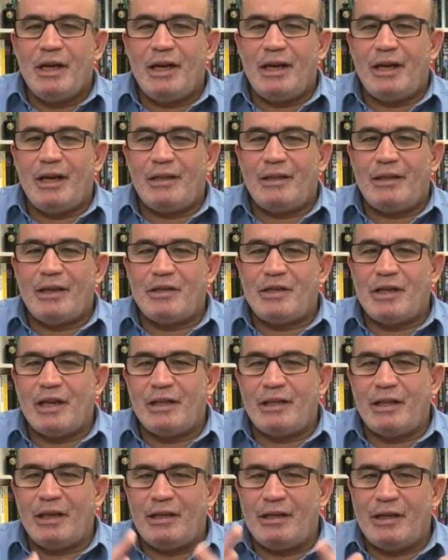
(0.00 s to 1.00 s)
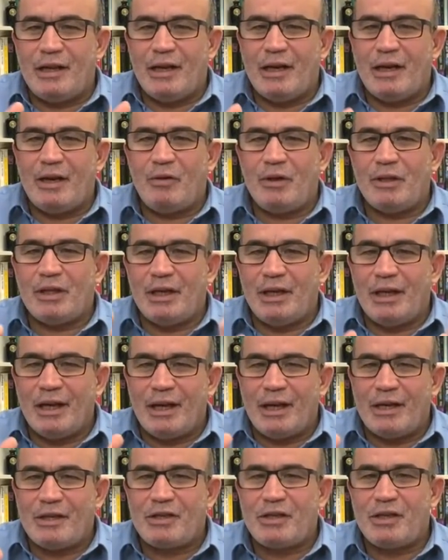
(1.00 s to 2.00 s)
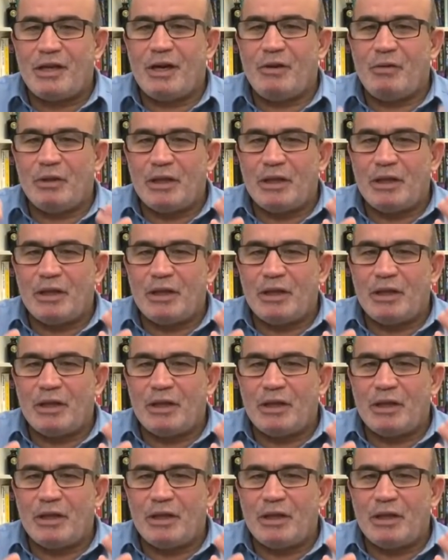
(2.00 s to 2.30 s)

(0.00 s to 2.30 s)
آه، تجادلنا وتناقشنا